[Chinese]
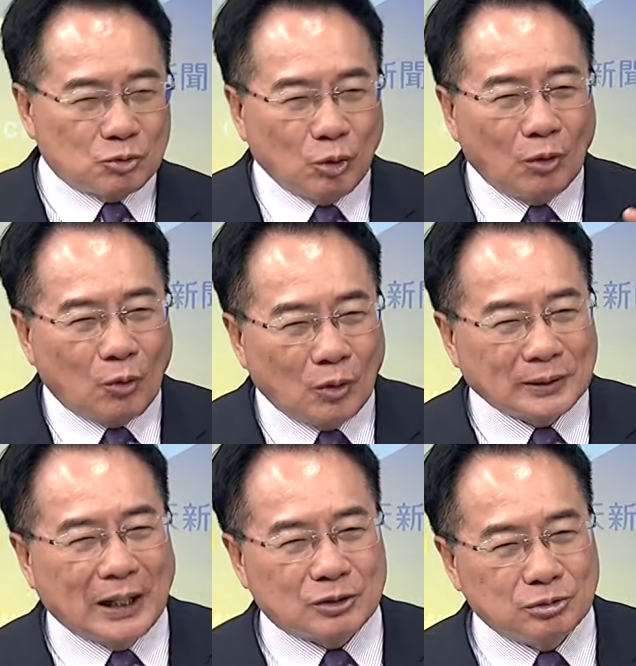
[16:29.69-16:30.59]
扩扩
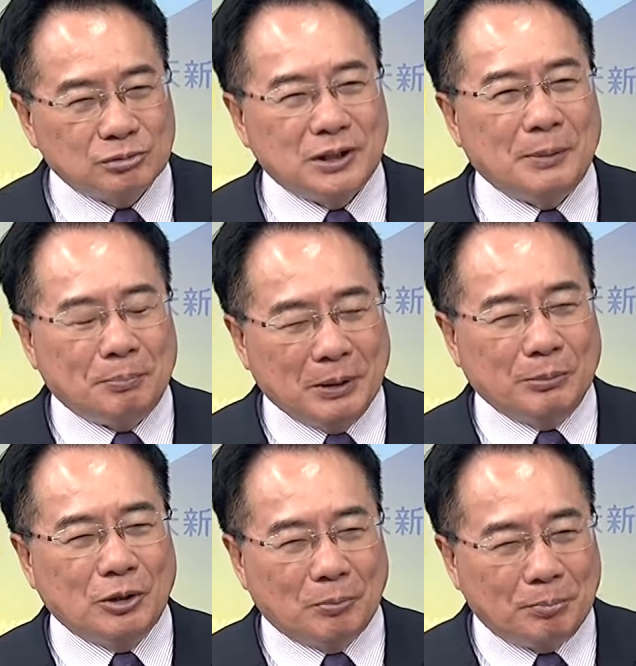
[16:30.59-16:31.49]
大土地并
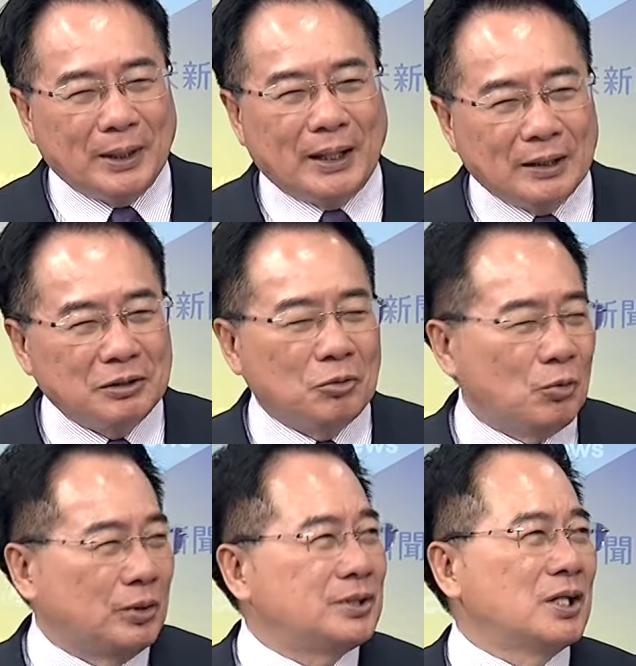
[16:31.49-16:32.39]
没有被联合
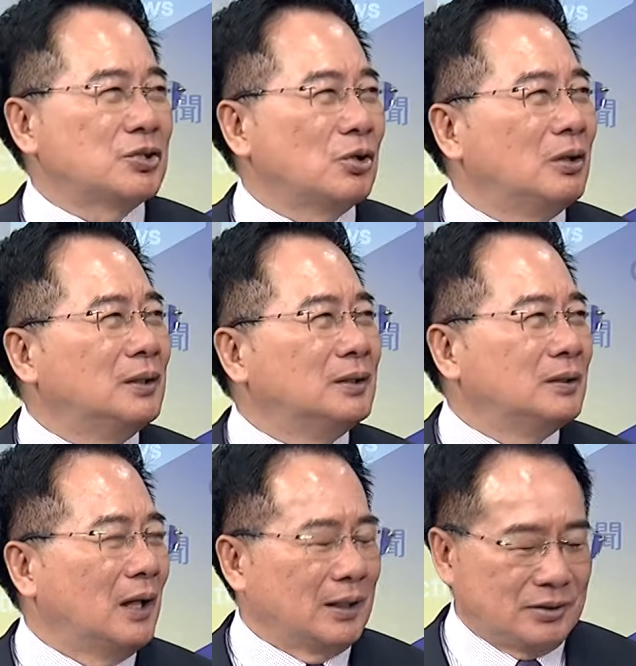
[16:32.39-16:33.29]
国接受，嗯
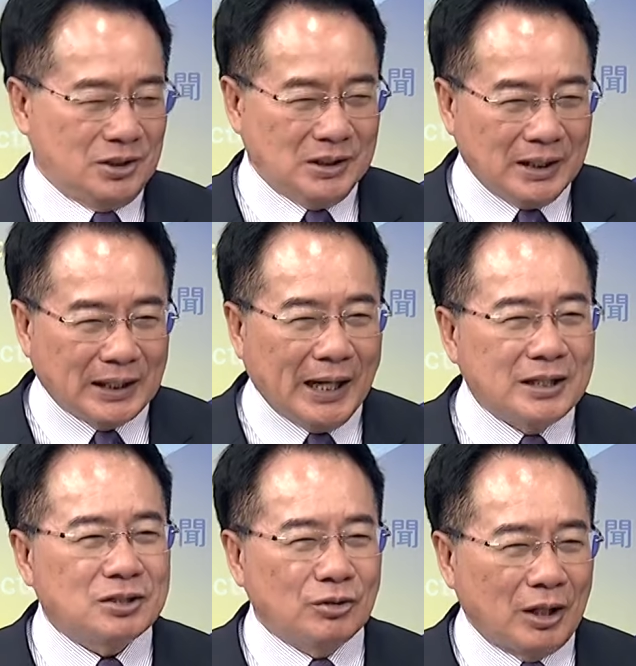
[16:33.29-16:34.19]
啊，几年来一
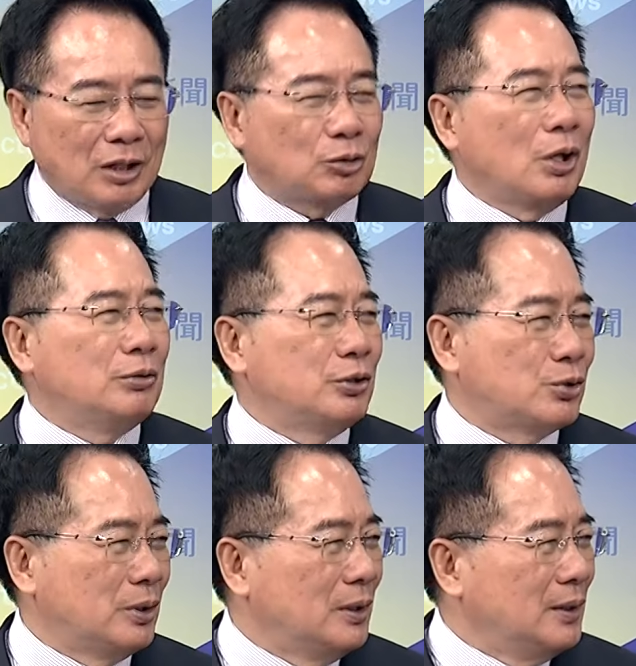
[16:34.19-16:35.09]
直都让他退回
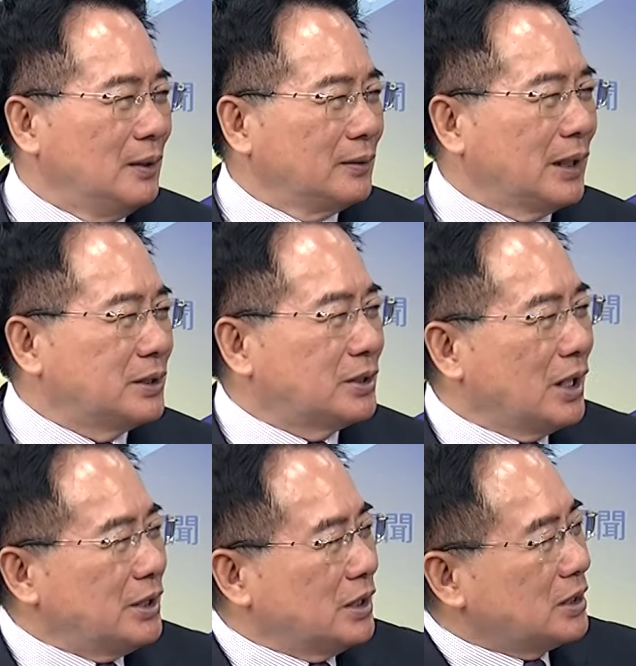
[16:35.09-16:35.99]
去。对，但是这
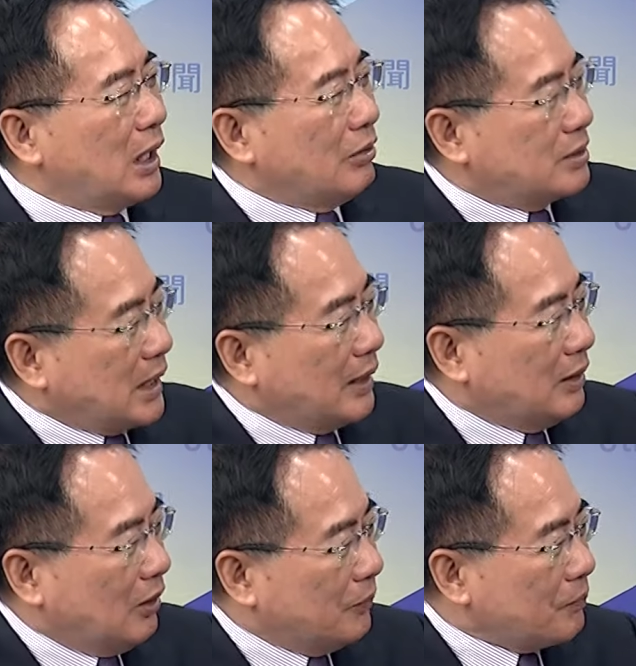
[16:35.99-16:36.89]
已经是老账了
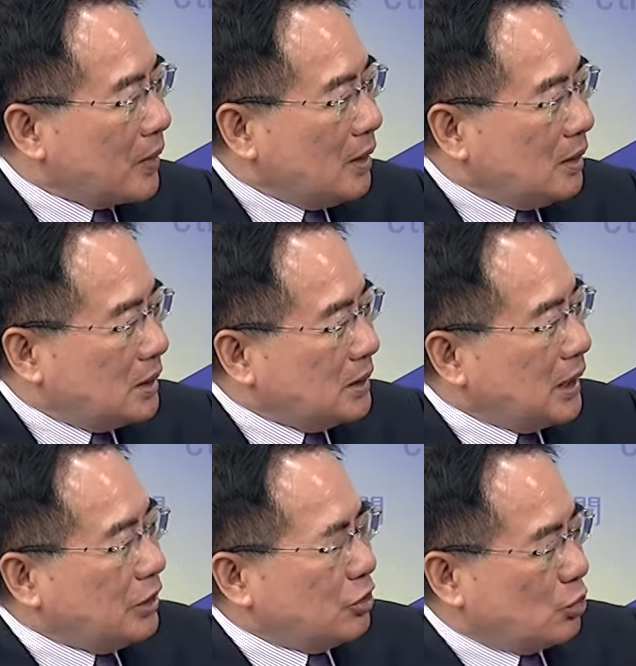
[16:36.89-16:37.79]
哈。现
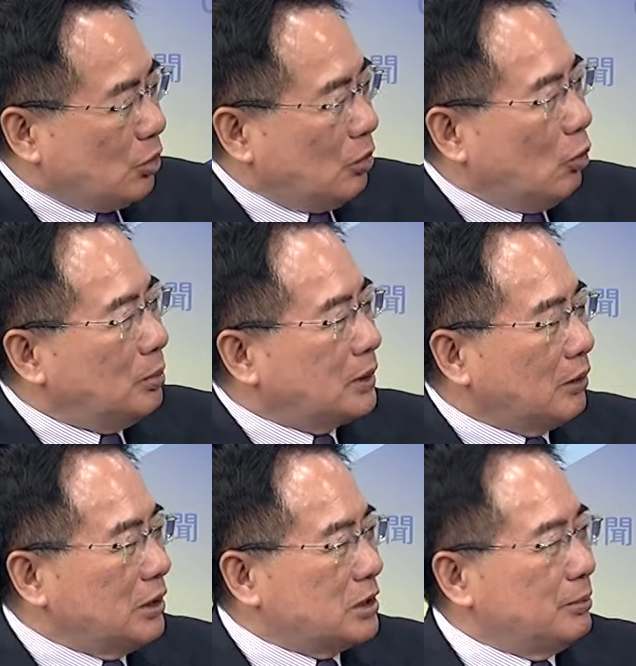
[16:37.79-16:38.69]
在就说我们到
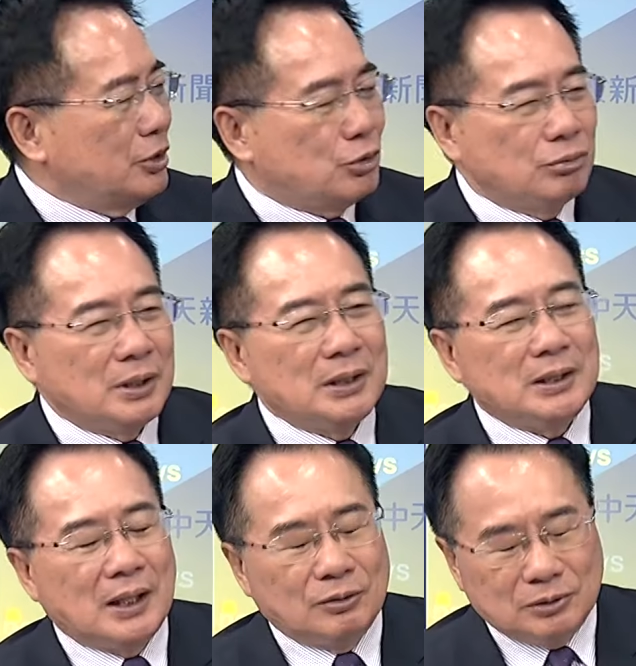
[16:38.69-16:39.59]
底怎么处理
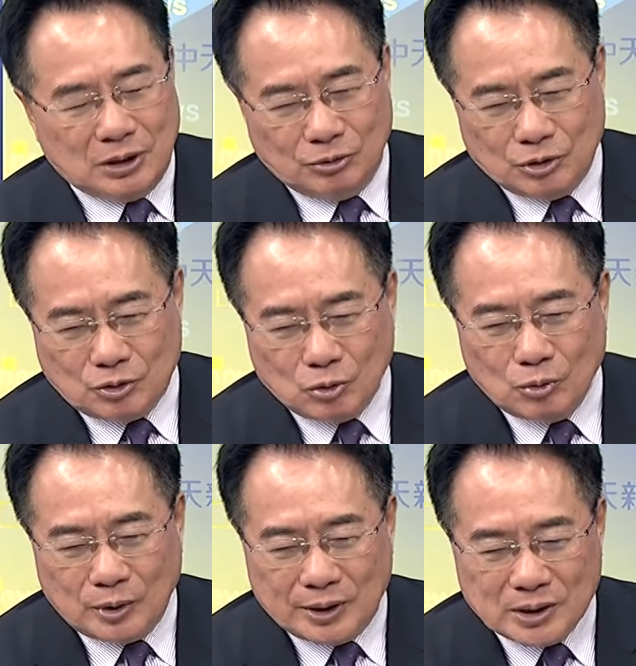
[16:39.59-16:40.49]
以后问题？我觉得中
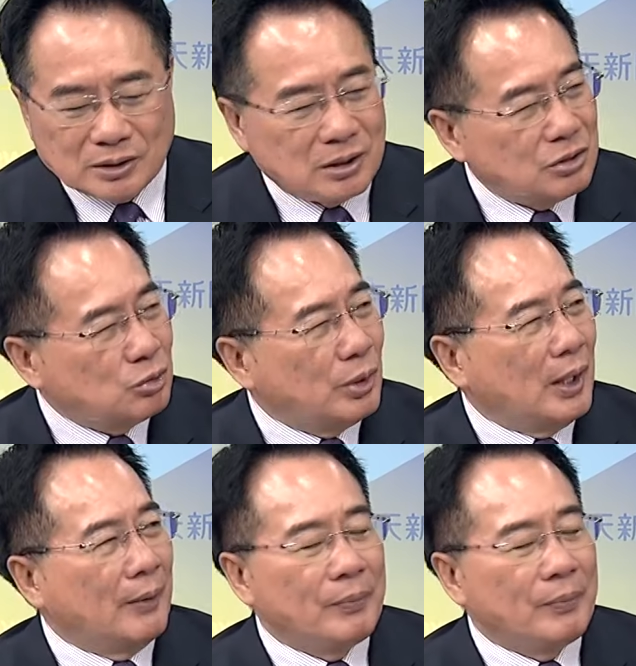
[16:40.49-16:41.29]
国的政策是对的，